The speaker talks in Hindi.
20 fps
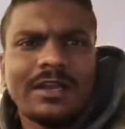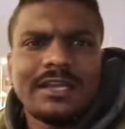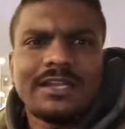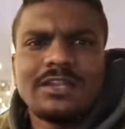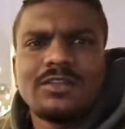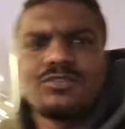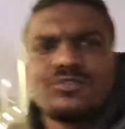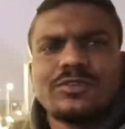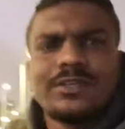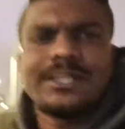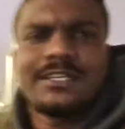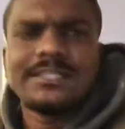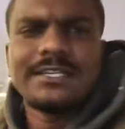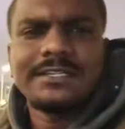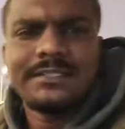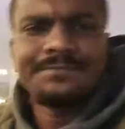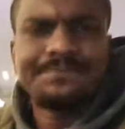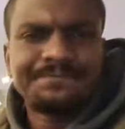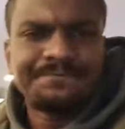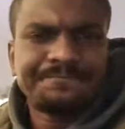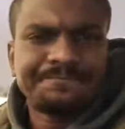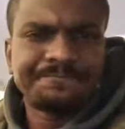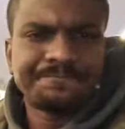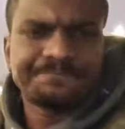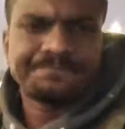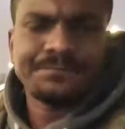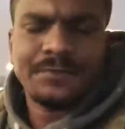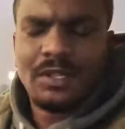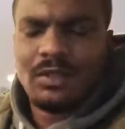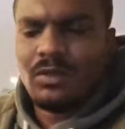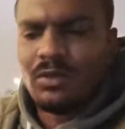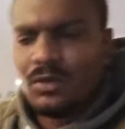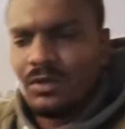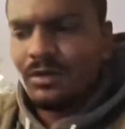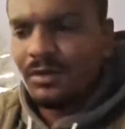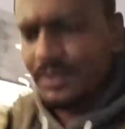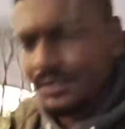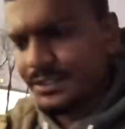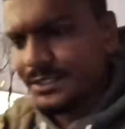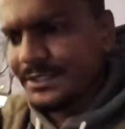कर रहा हूँ थोड़ा सा
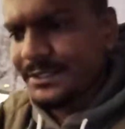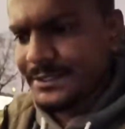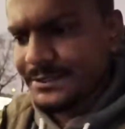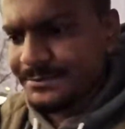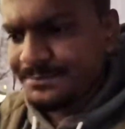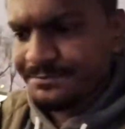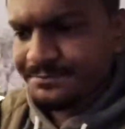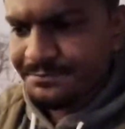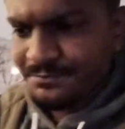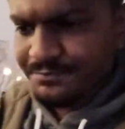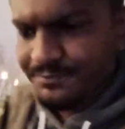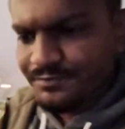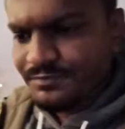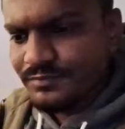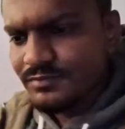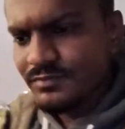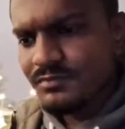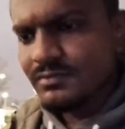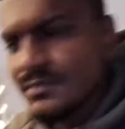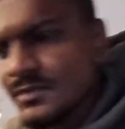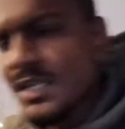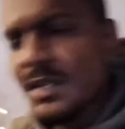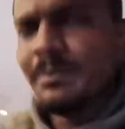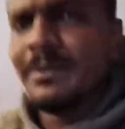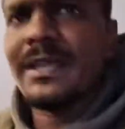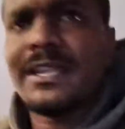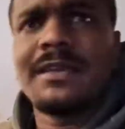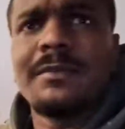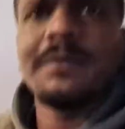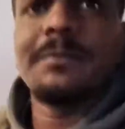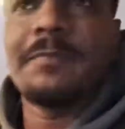और मैंने अभी